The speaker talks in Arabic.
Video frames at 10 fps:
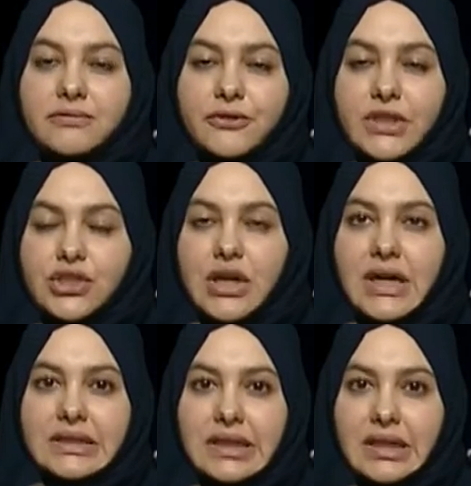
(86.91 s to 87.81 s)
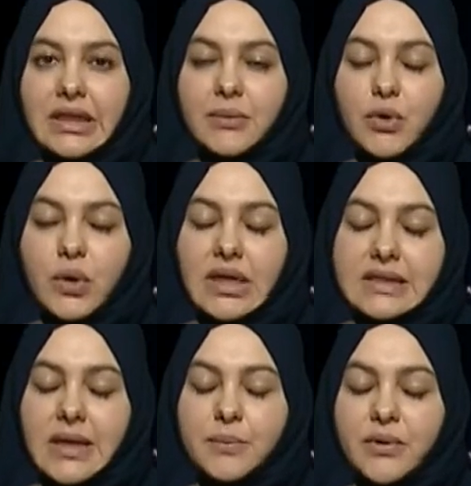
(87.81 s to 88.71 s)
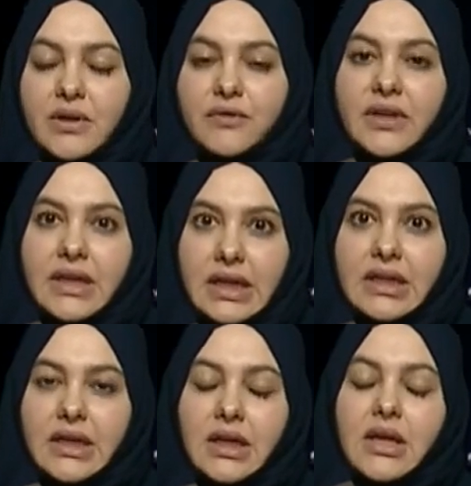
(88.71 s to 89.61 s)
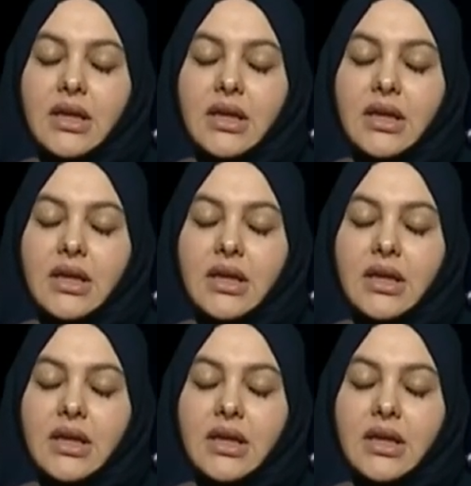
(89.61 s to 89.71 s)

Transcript: في جراحه المخ والاعصاب آه، في كندا